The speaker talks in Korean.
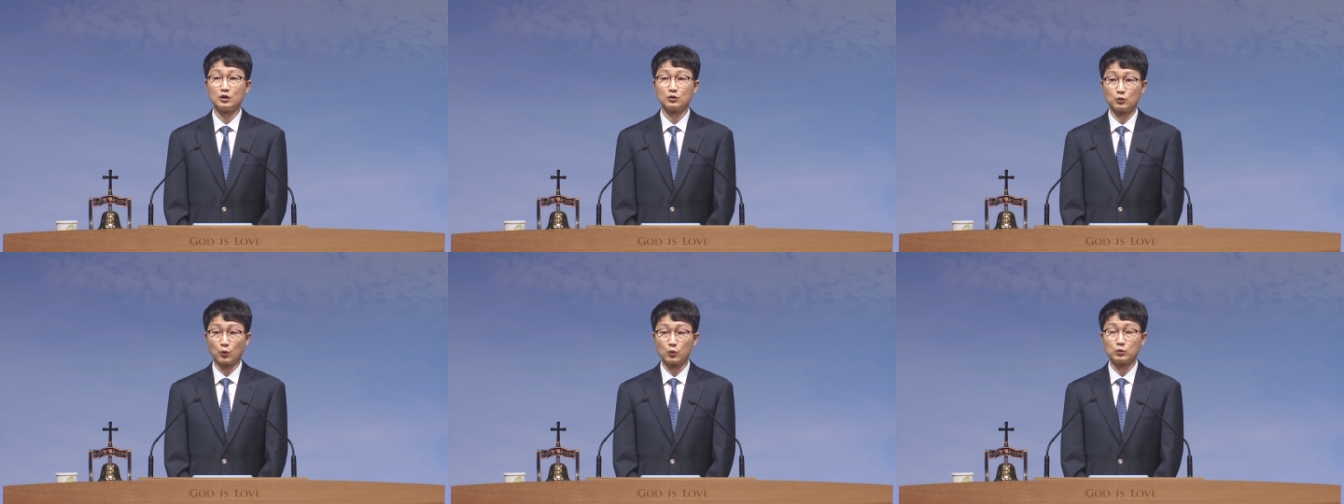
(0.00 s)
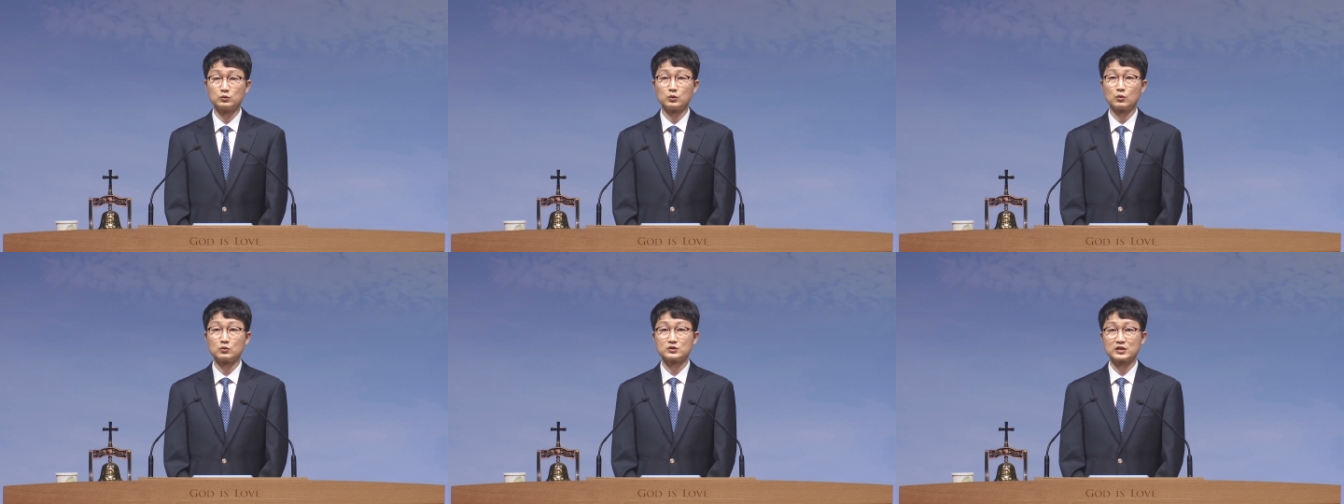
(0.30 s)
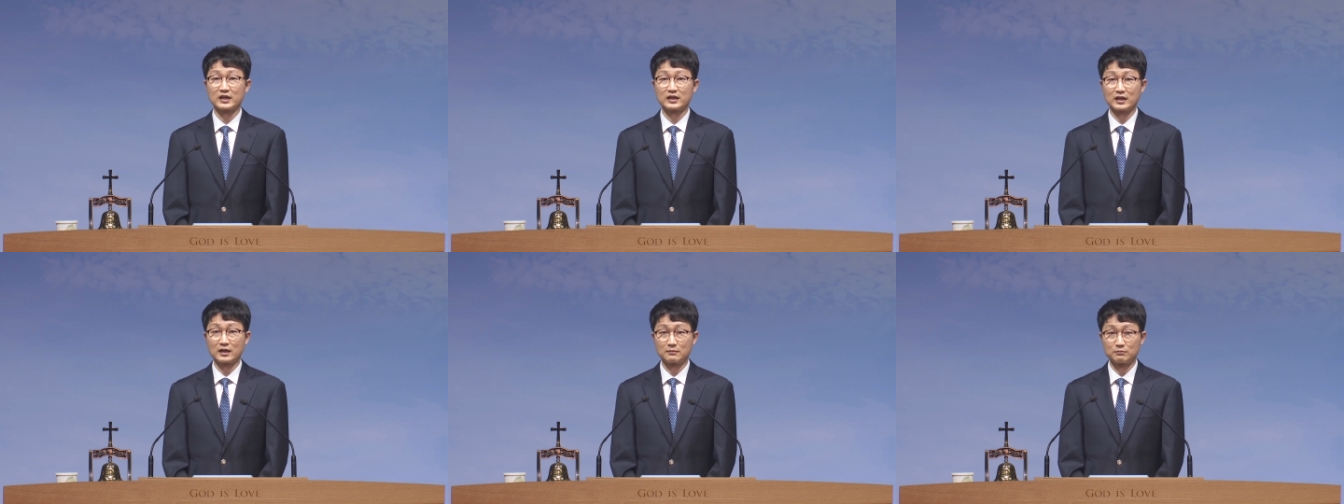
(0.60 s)

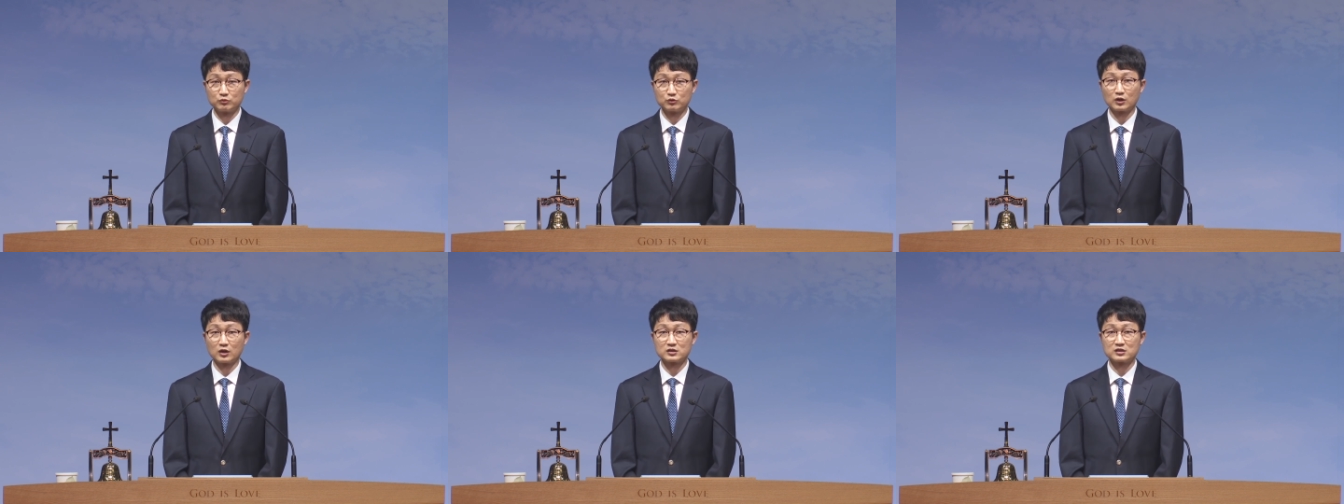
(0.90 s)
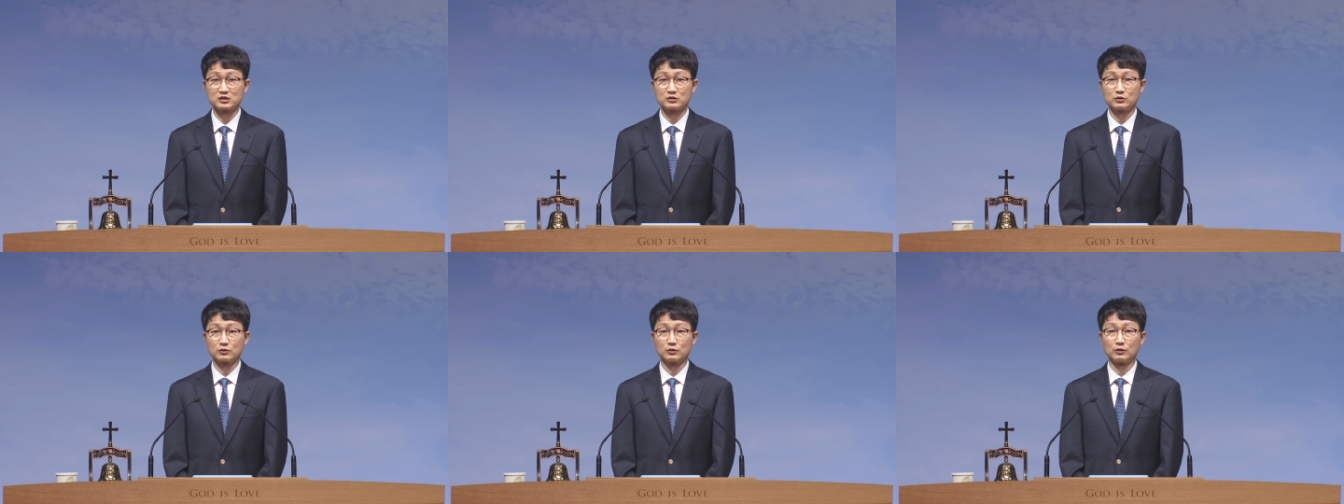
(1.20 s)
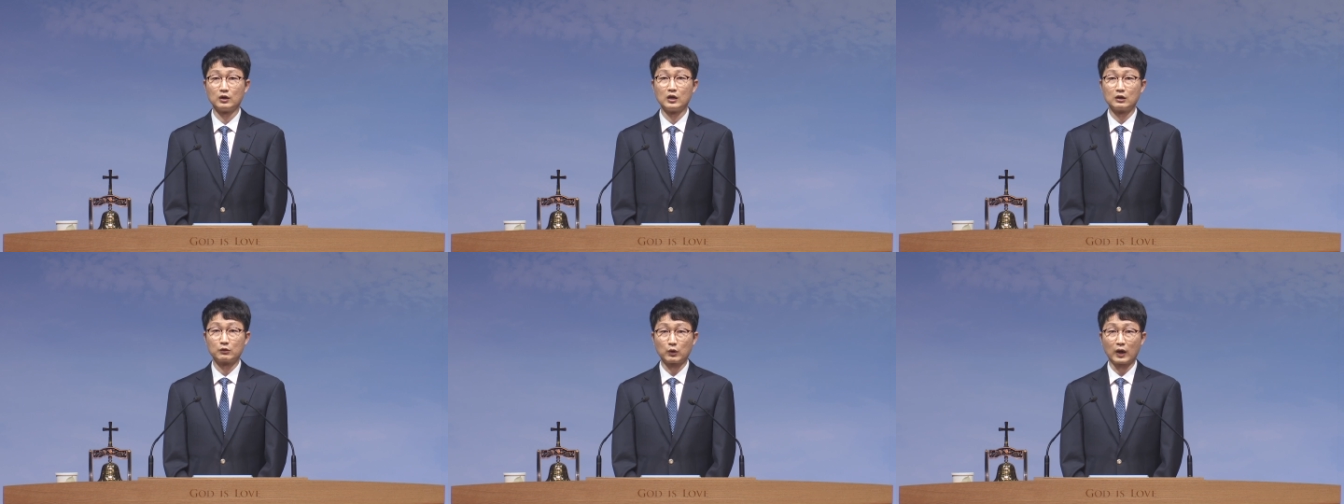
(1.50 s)
공동체가
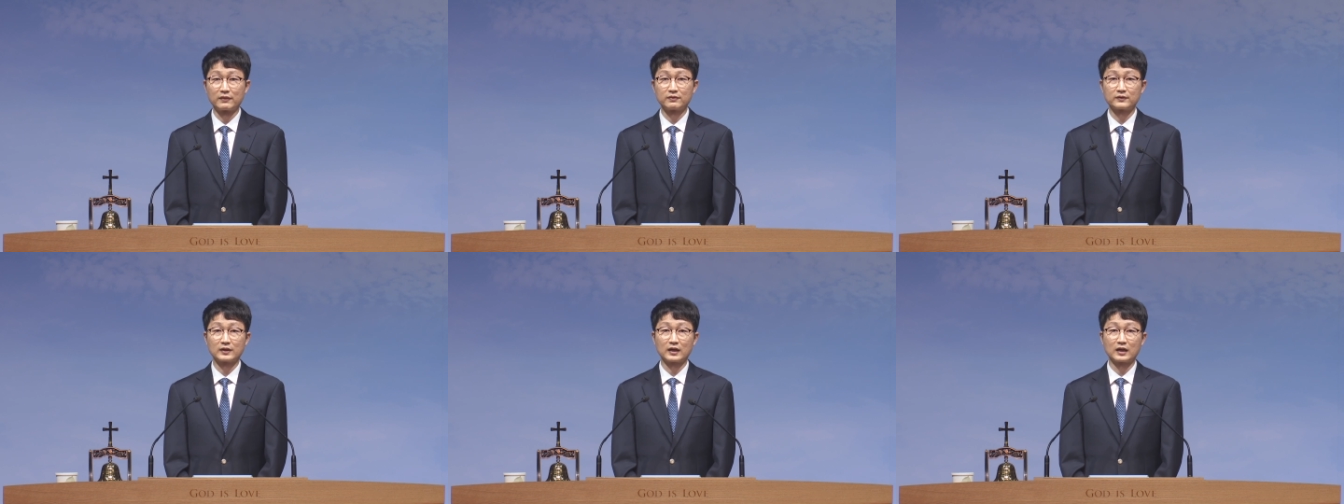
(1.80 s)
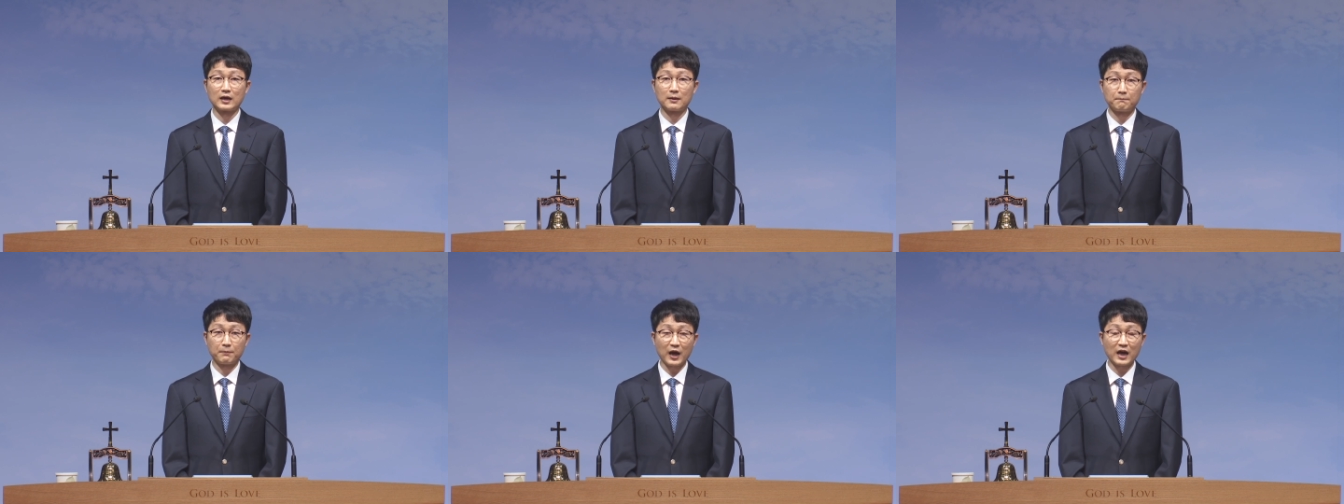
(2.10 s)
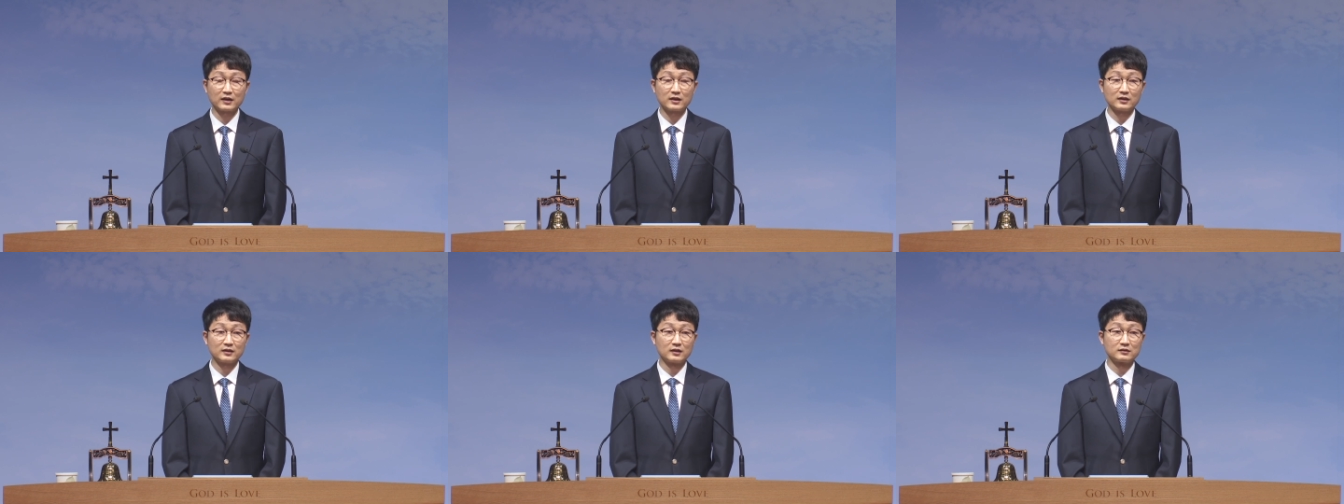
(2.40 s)
무너지고 관계가
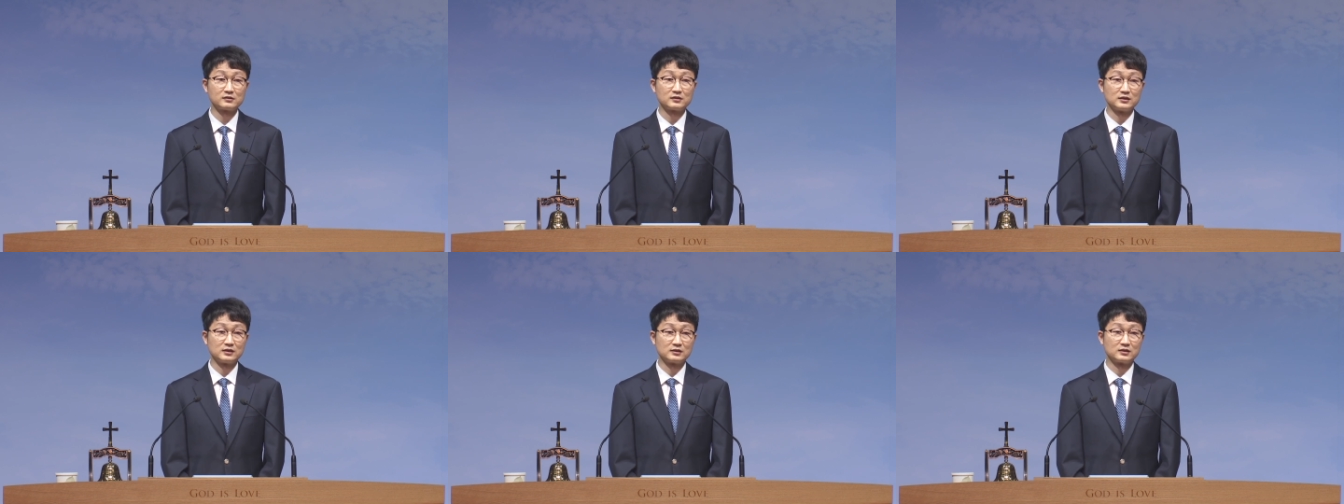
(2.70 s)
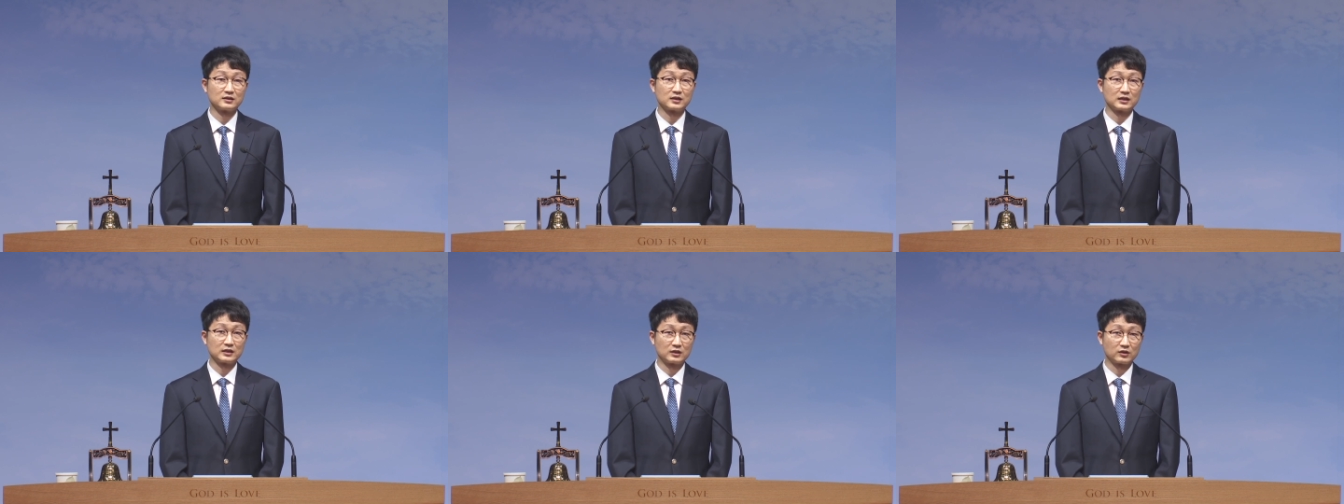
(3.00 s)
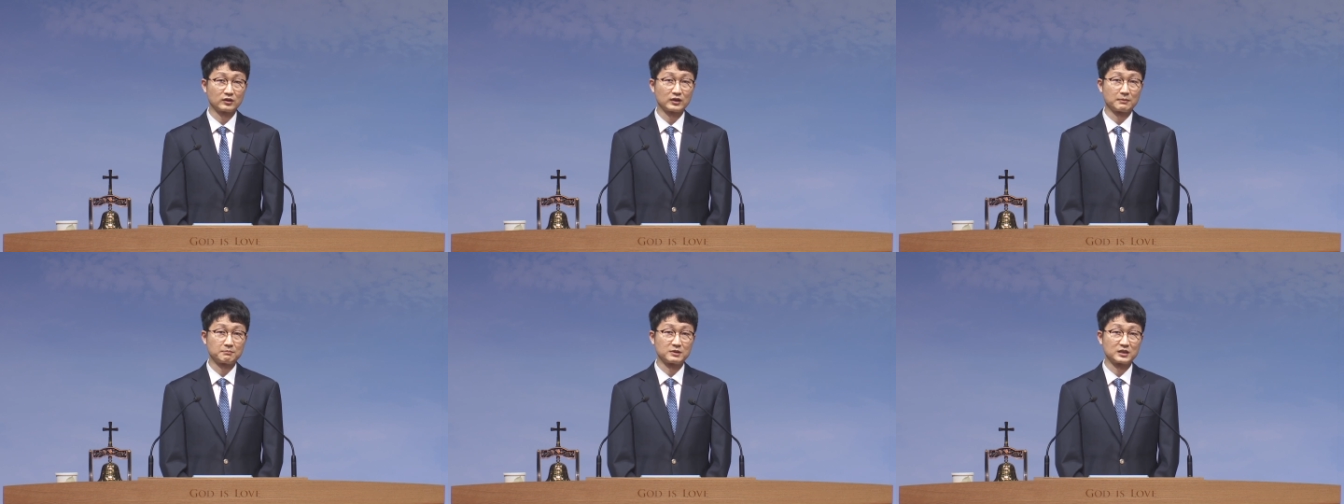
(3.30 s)
파괴되는 일들이
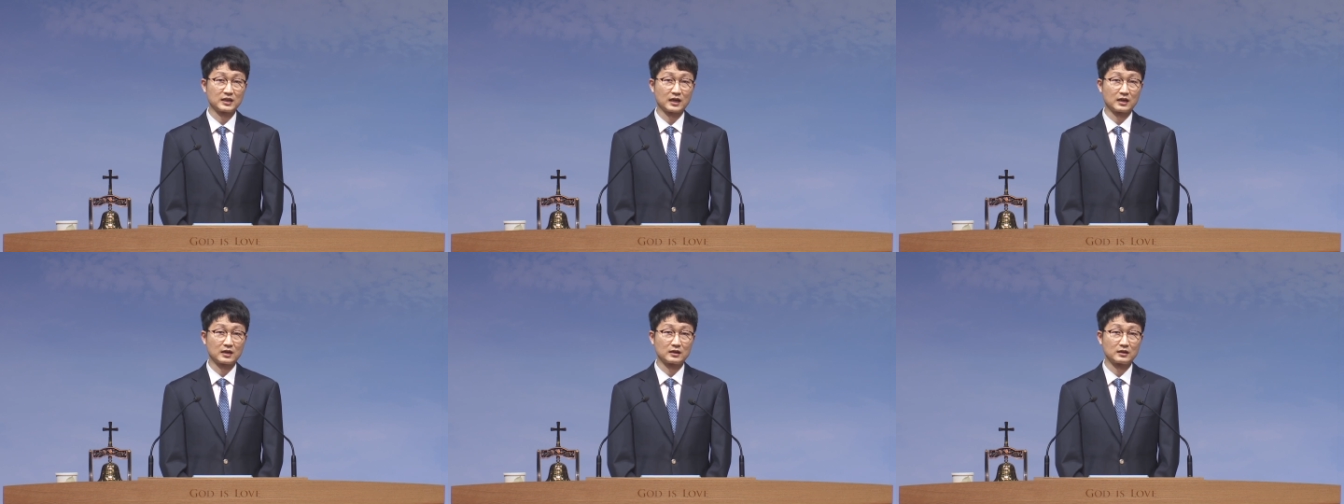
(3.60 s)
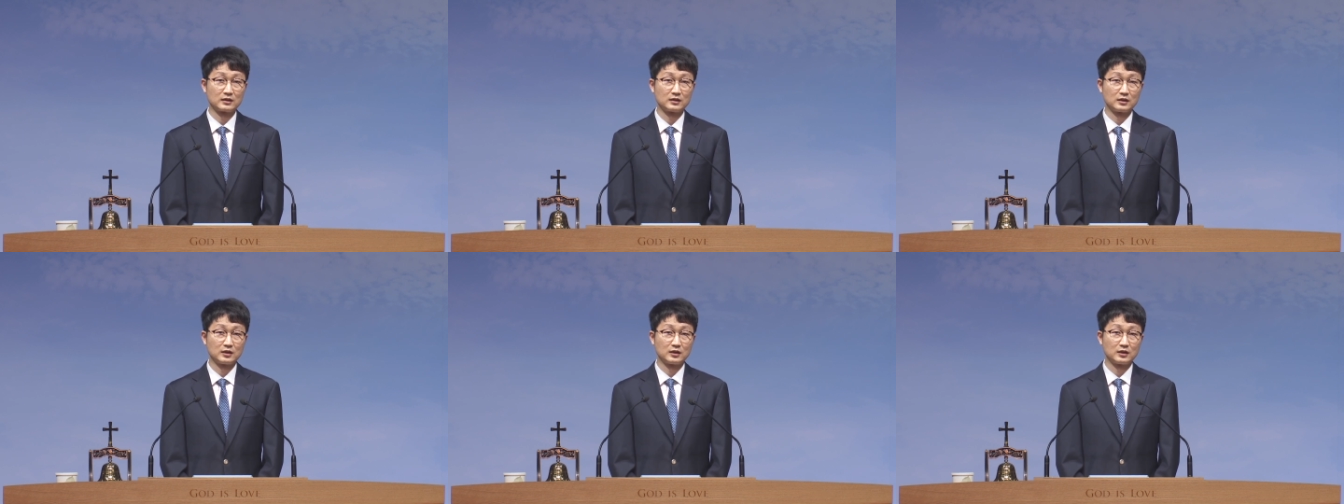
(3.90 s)
일어납니다.